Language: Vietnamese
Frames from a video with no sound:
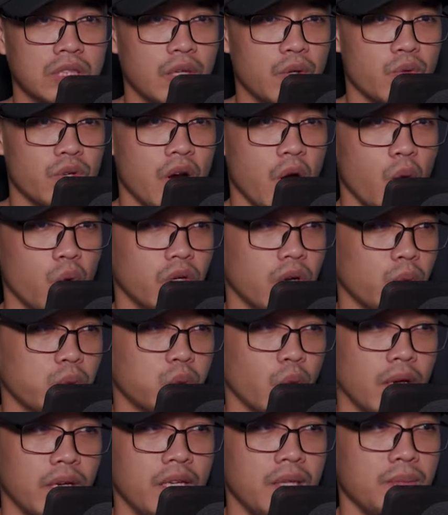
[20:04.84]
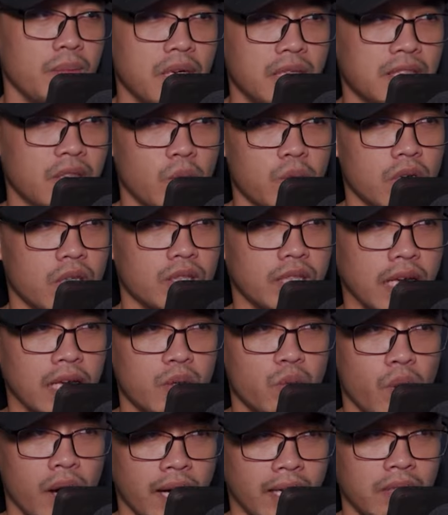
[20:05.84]
Loại khí thức này Vương Lâm không
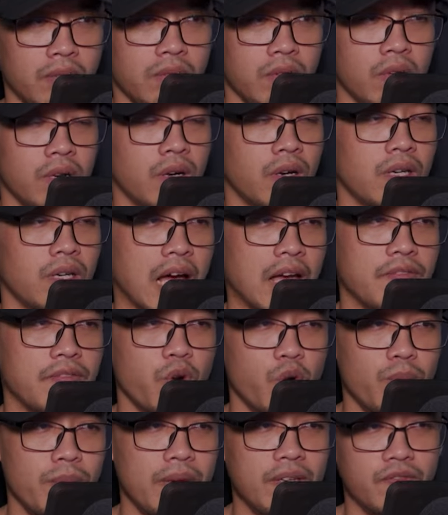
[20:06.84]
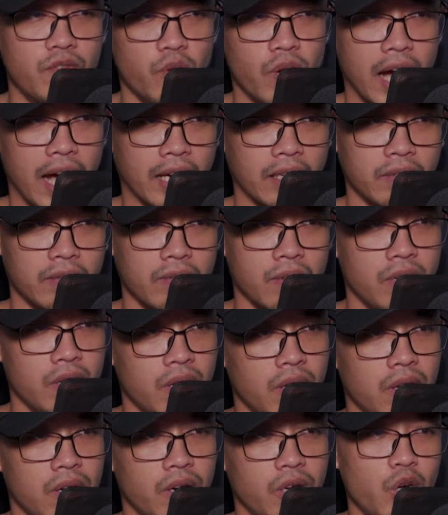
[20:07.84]
xa lạ. Trên pho tượng do cổ
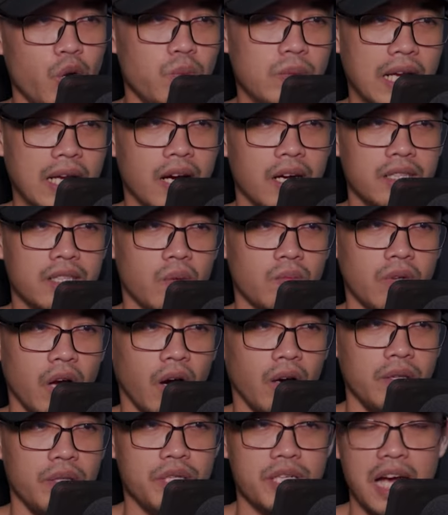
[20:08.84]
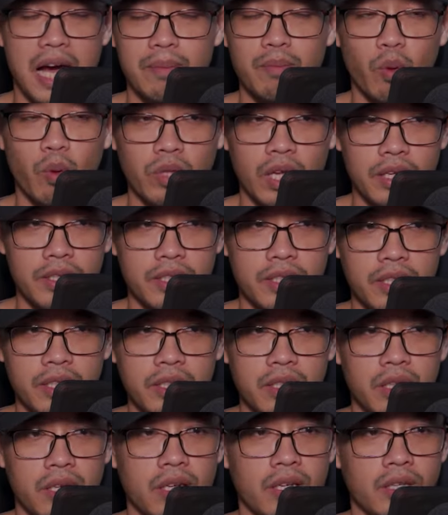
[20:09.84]
yêu hóa thành ở vùng đất yêu linh, được
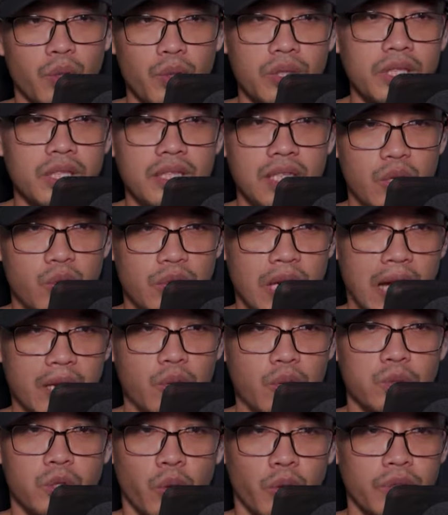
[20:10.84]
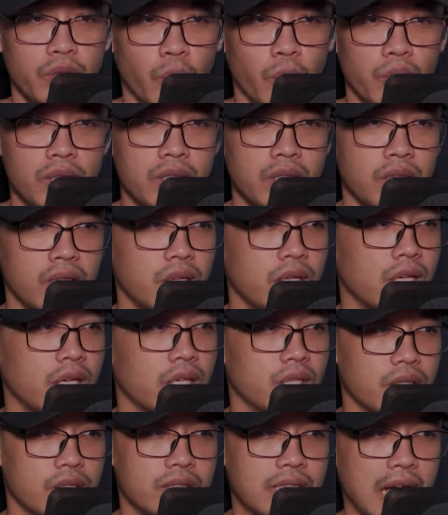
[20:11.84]
sự cúng bái của một bộ tộc cấp mười ba,
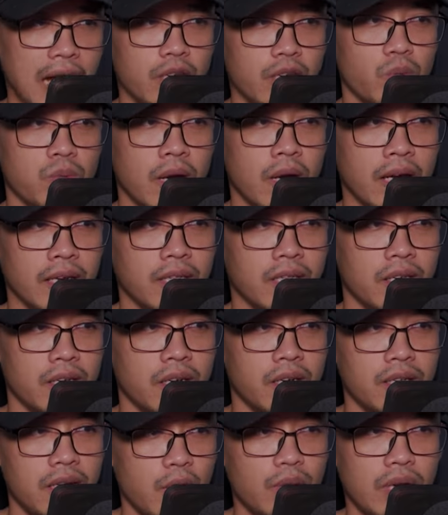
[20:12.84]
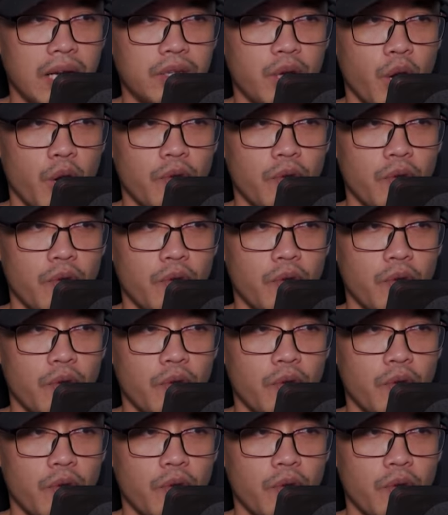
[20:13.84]
cũng có cái loại khí thức này.